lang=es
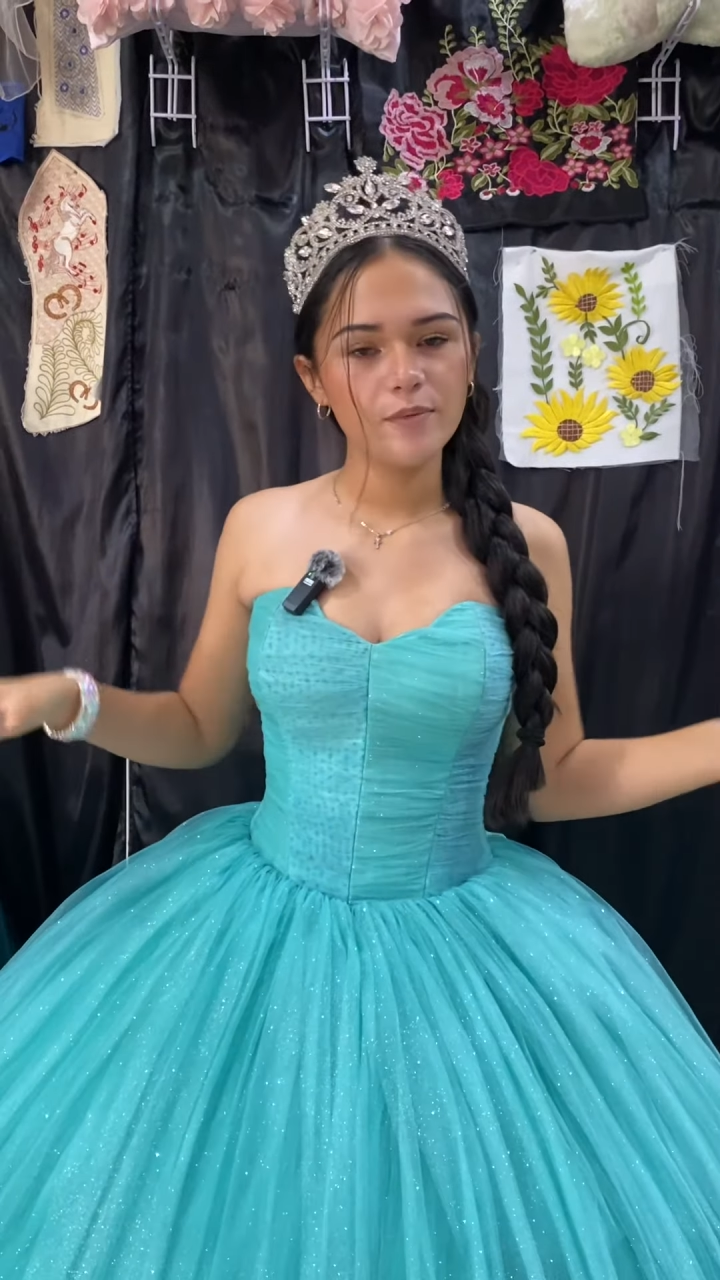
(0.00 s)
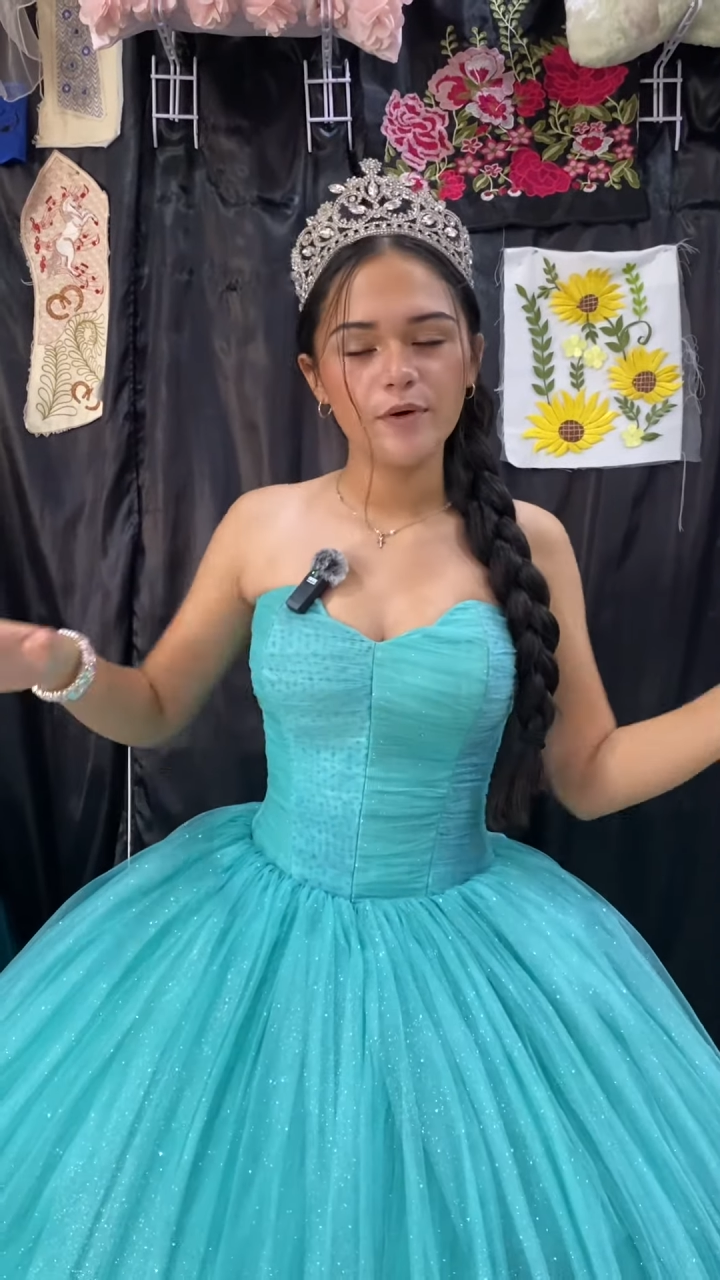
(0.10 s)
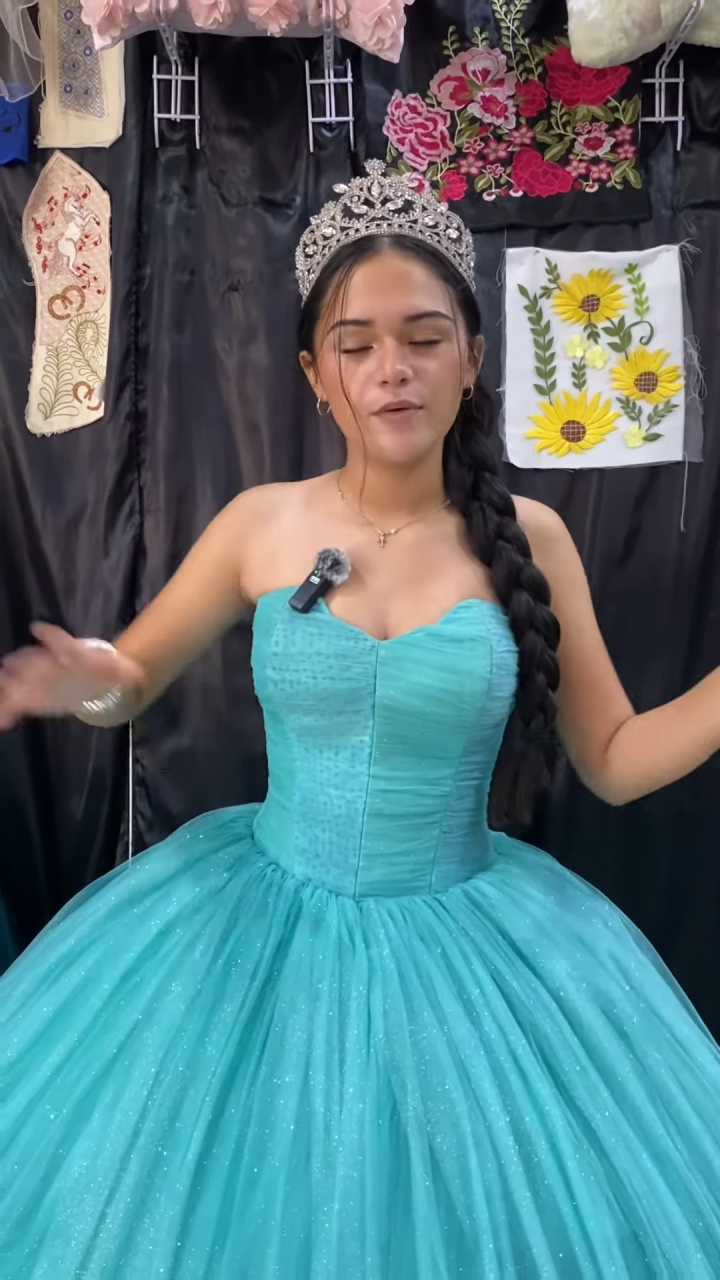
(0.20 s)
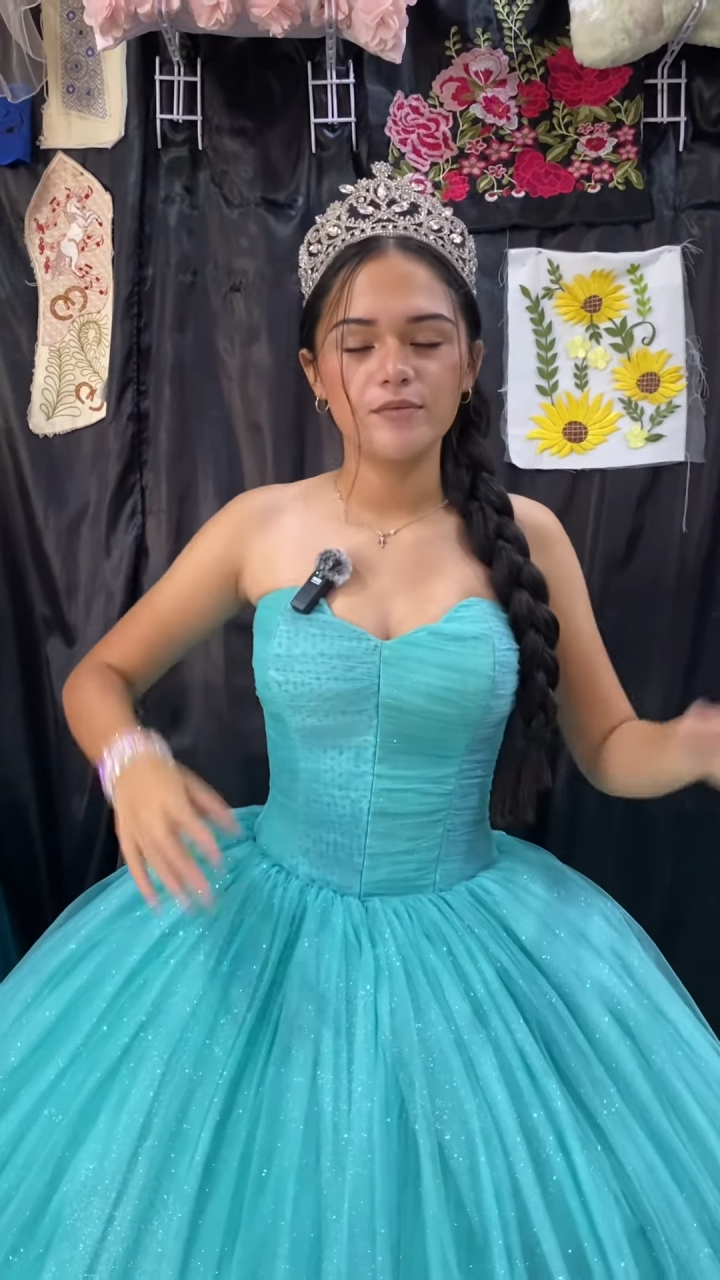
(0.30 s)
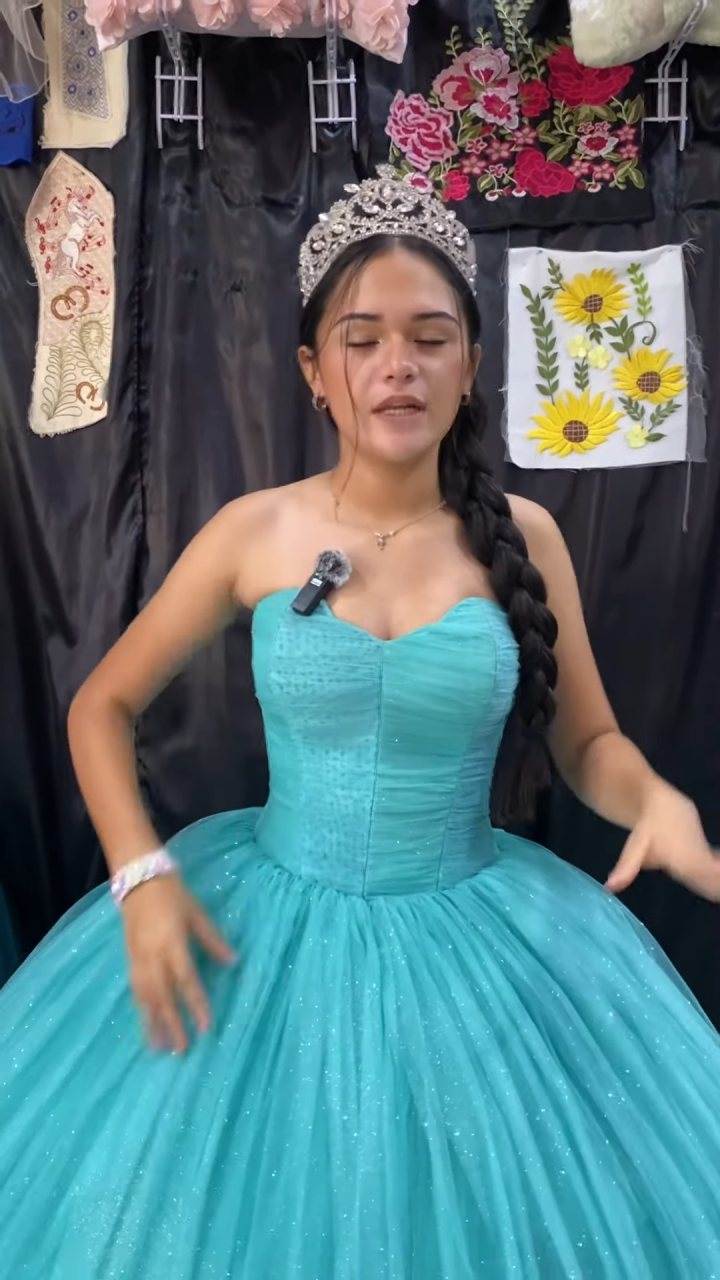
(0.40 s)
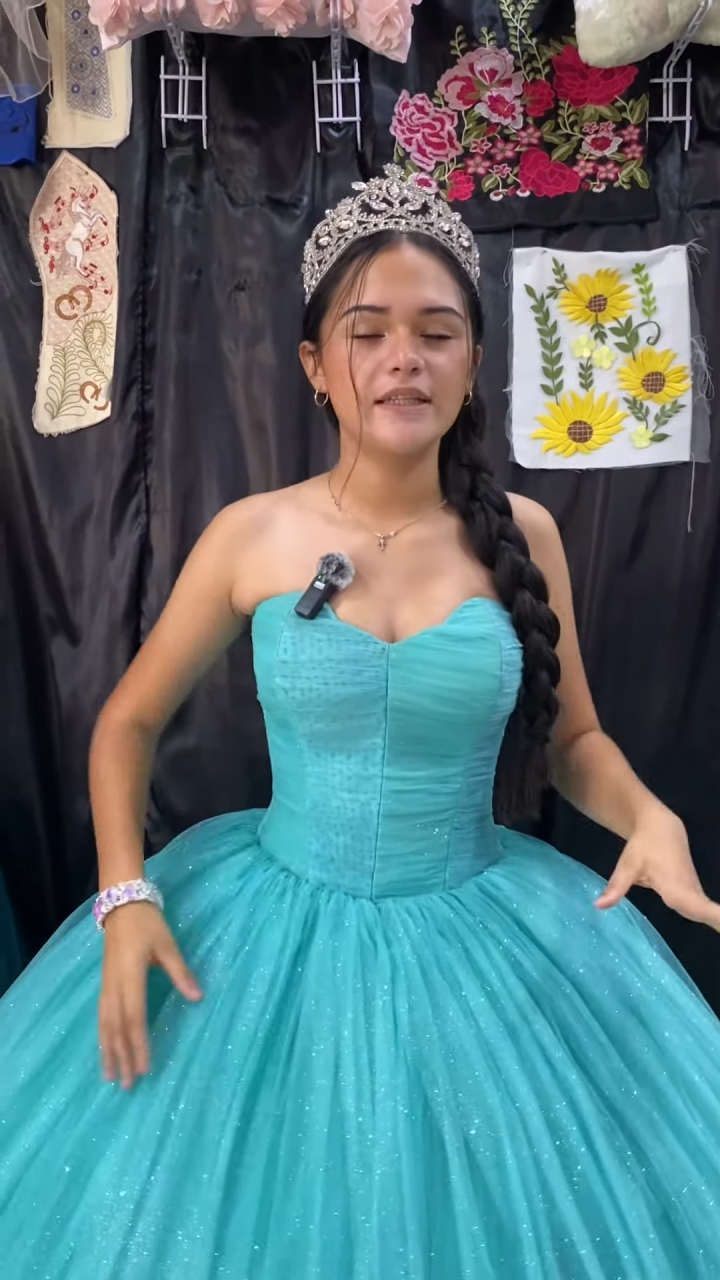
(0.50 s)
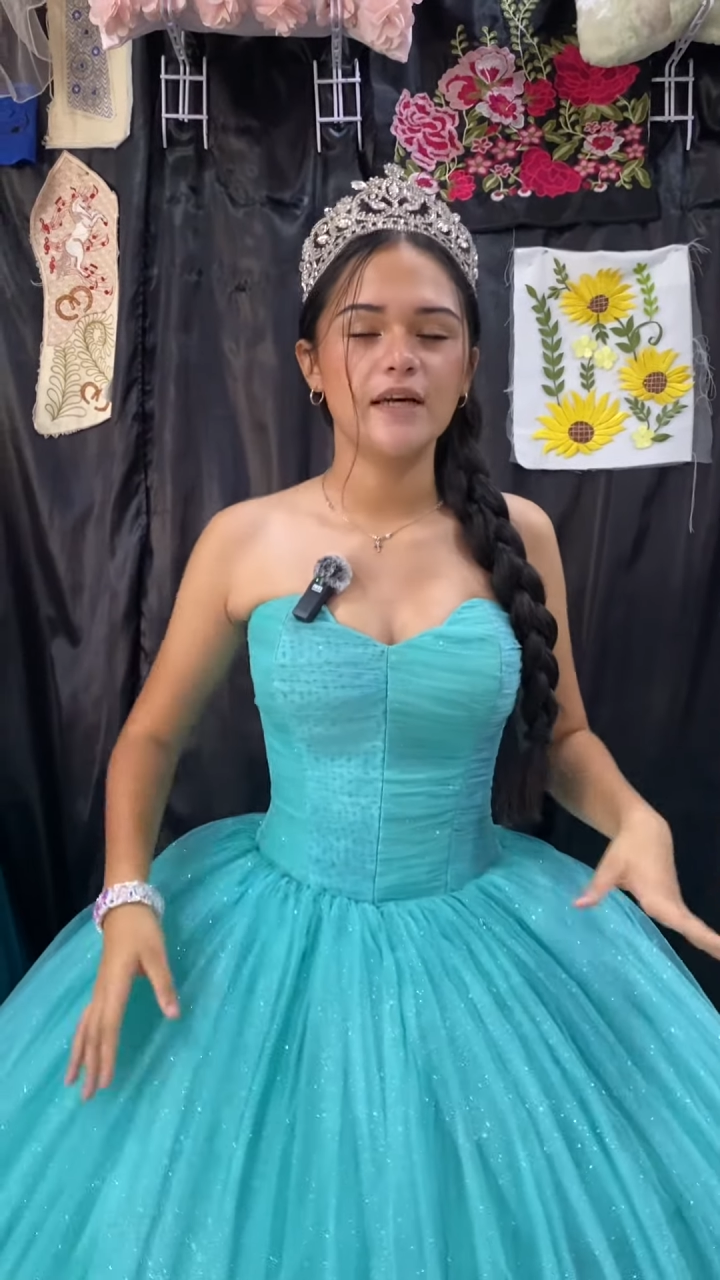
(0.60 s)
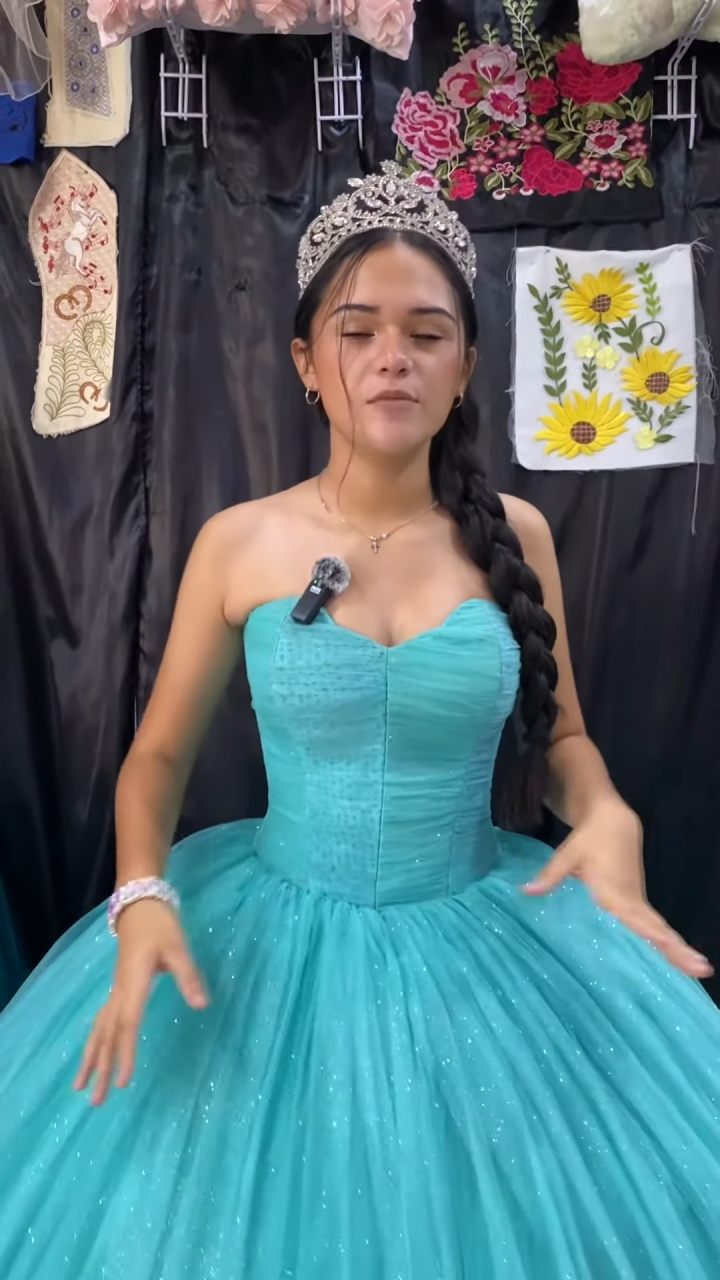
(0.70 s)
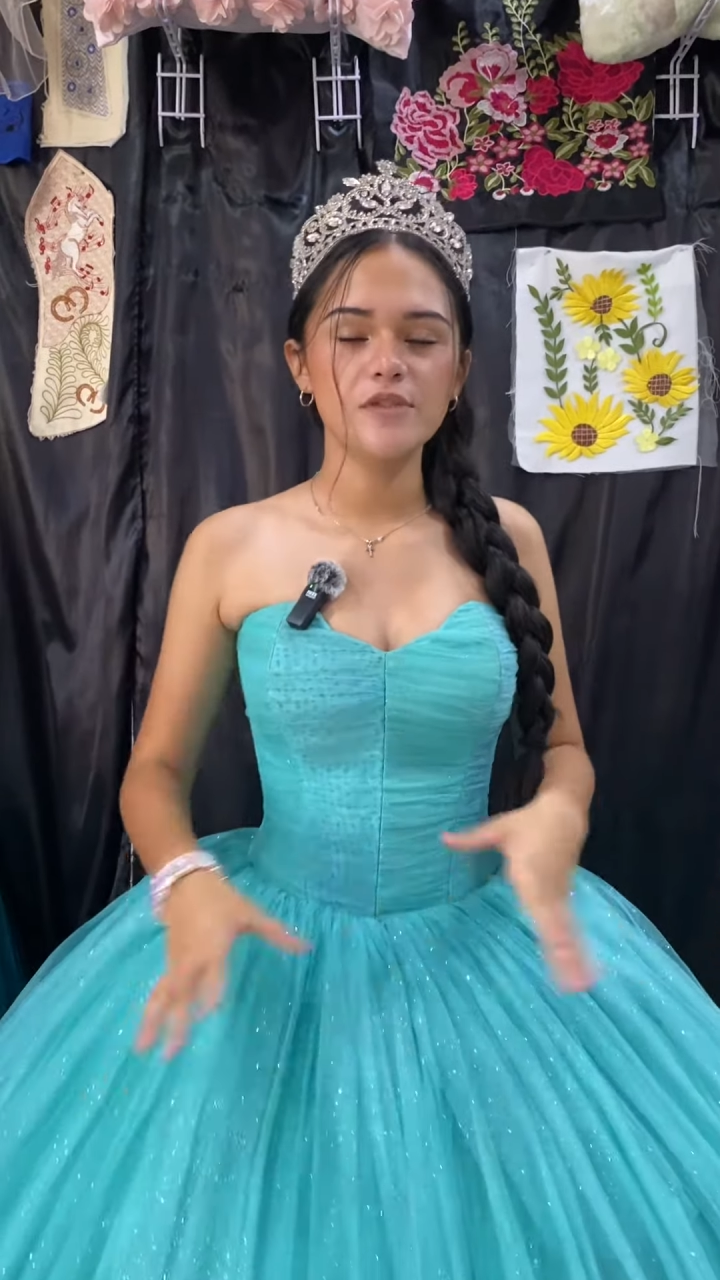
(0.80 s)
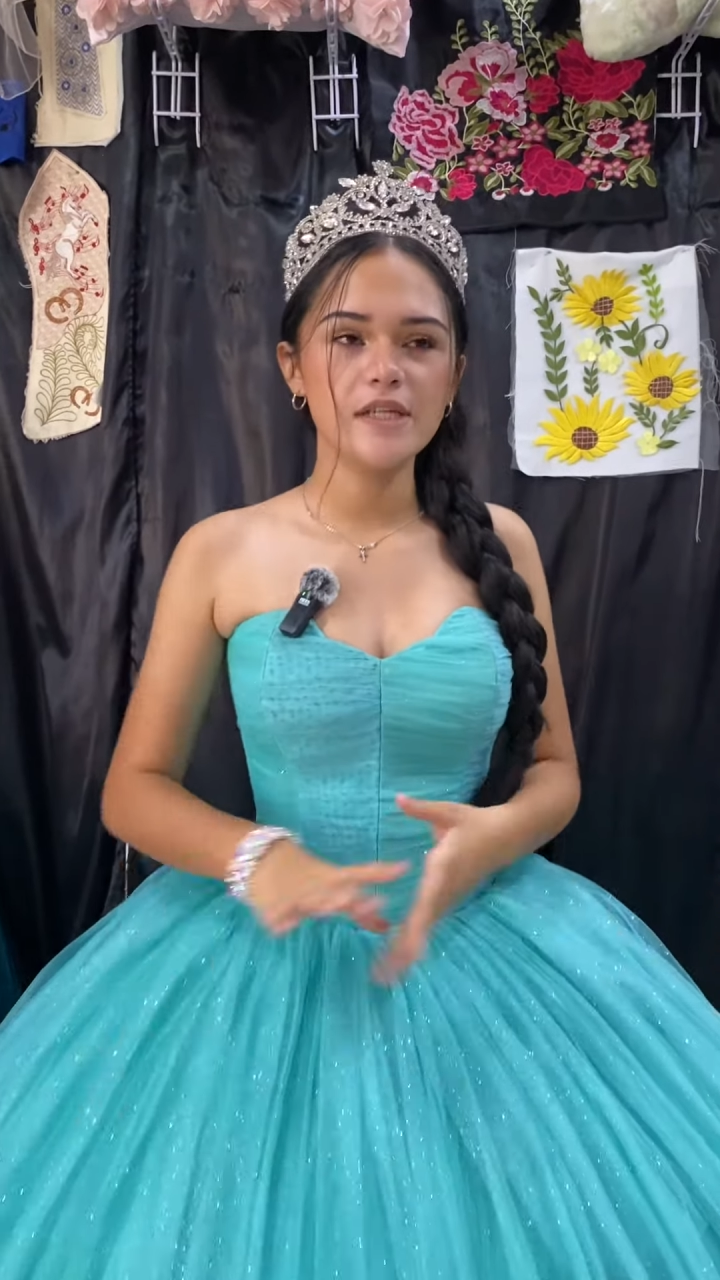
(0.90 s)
pero tratamos